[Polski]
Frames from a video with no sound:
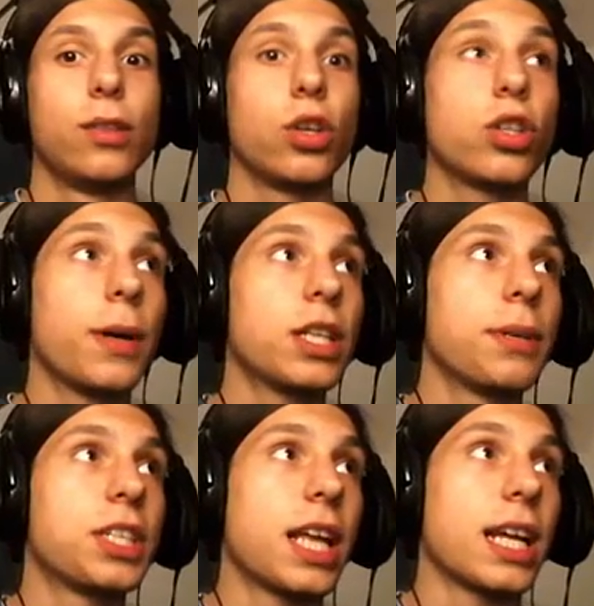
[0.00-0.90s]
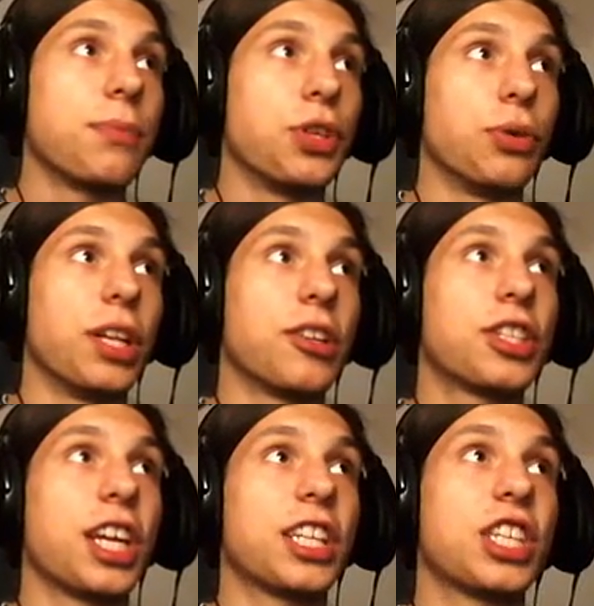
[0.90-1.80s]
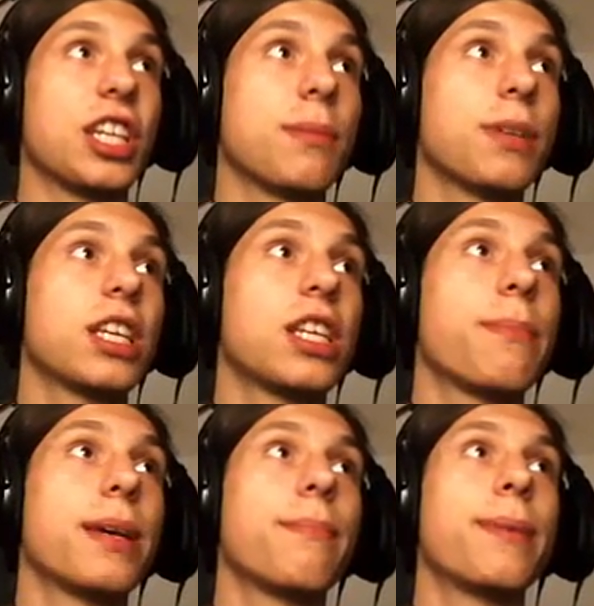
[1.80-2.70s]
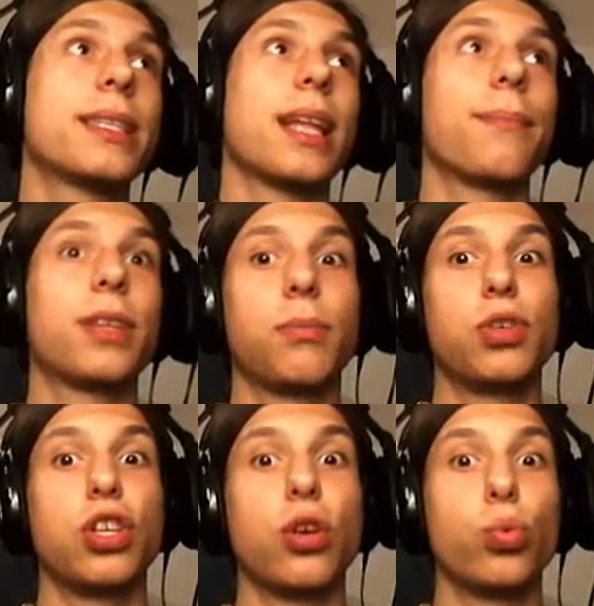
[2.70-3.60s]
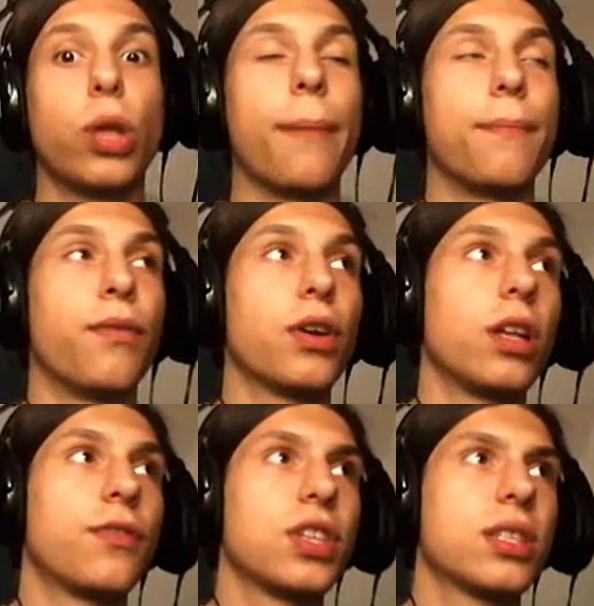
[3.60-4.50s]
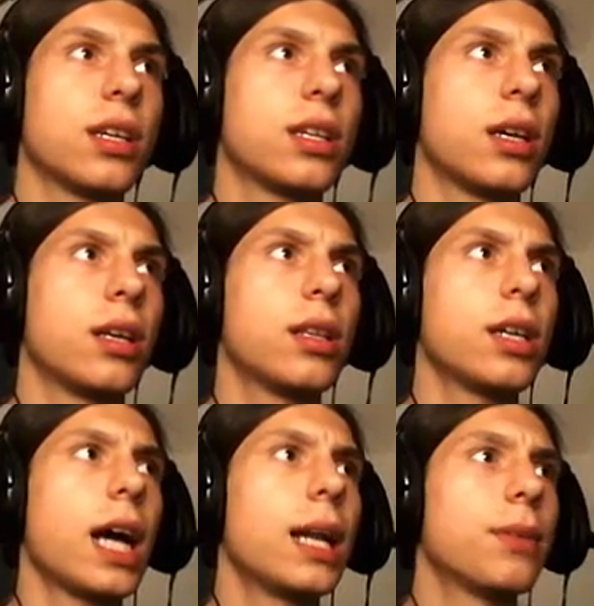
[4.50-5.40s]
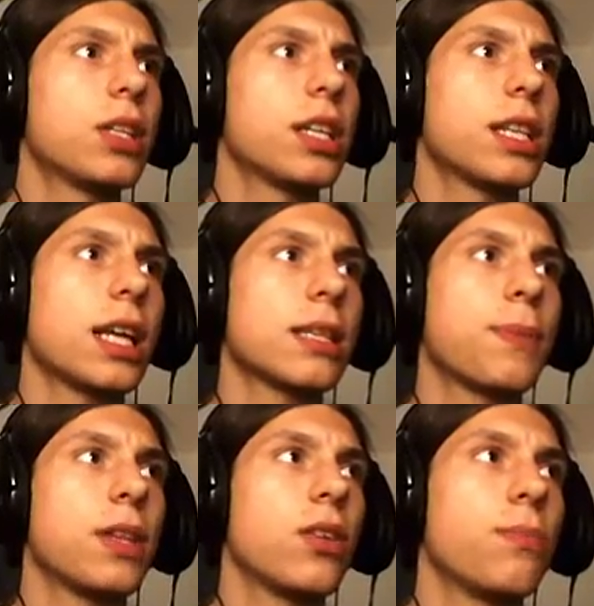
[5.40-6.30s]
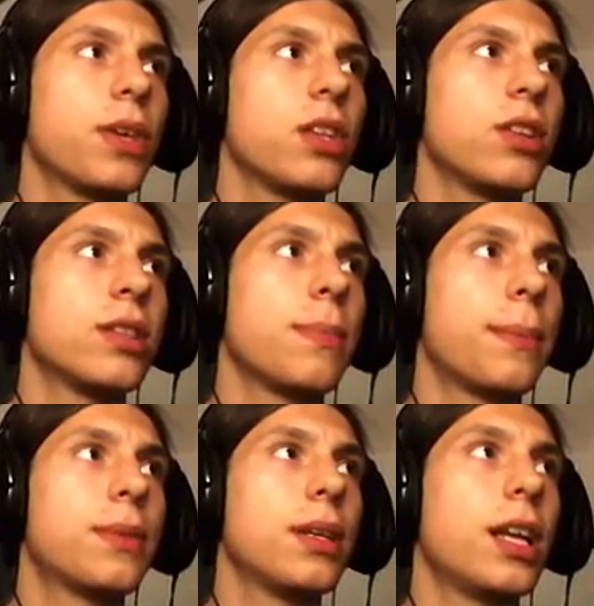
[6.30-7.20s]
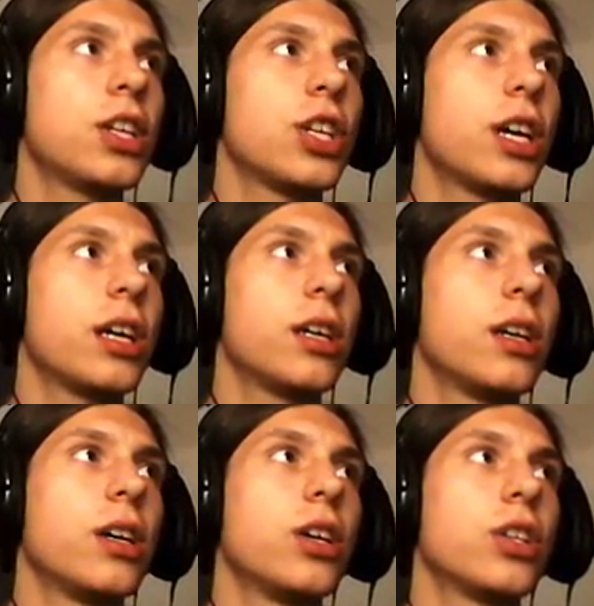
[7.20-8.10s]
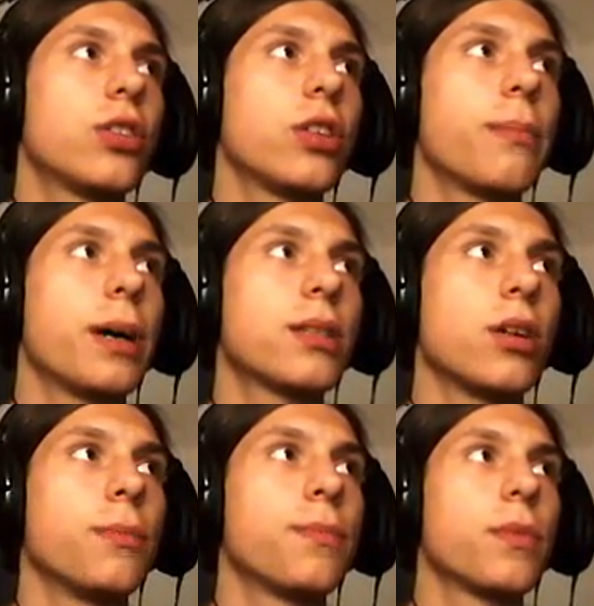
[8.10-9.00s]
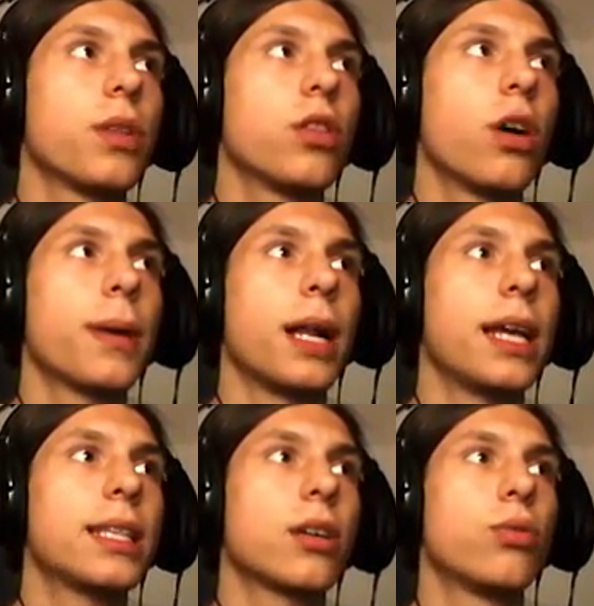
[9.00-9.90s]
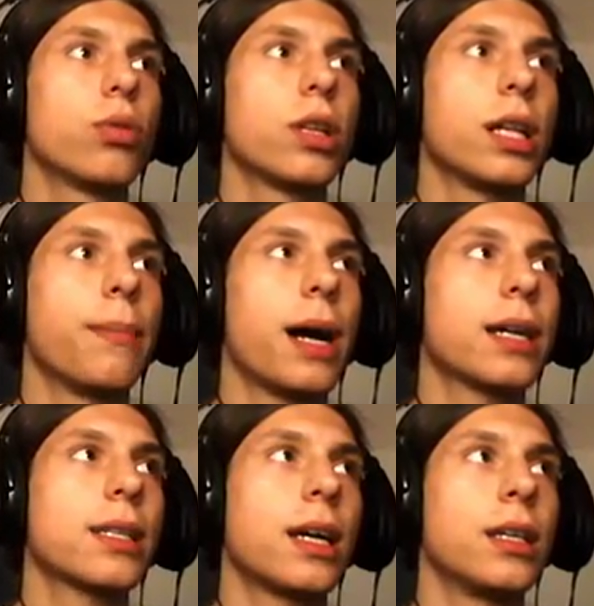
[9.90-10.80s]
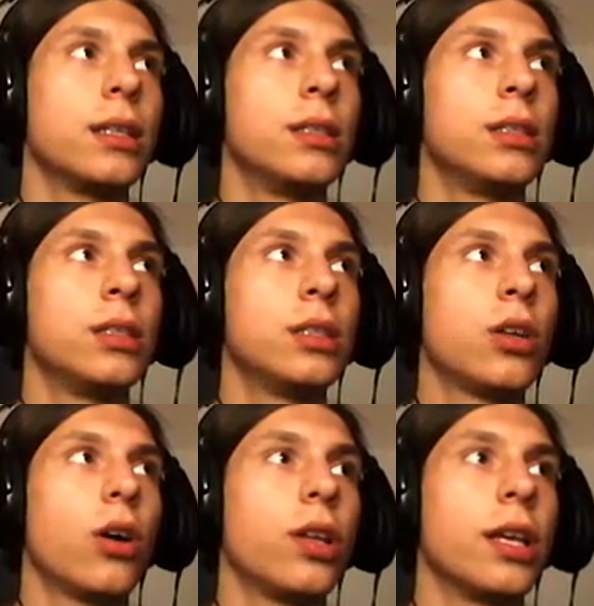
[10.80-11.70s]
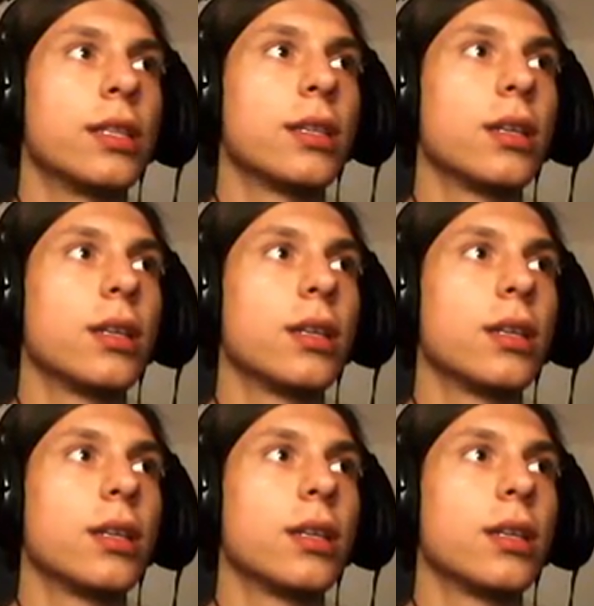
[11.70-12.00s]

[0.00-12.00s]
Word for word: No i zobaczymy, czy teraz mi się uda do 4000. Myślę, że be, bez tamtych mi się nie uda wykonać wszystkich e, tych, ale myślę, że teraz pienio pieniędzy mam tyle, że, że to nie ma co. Dobra, lecę kurna na maksa i, i, i koniec.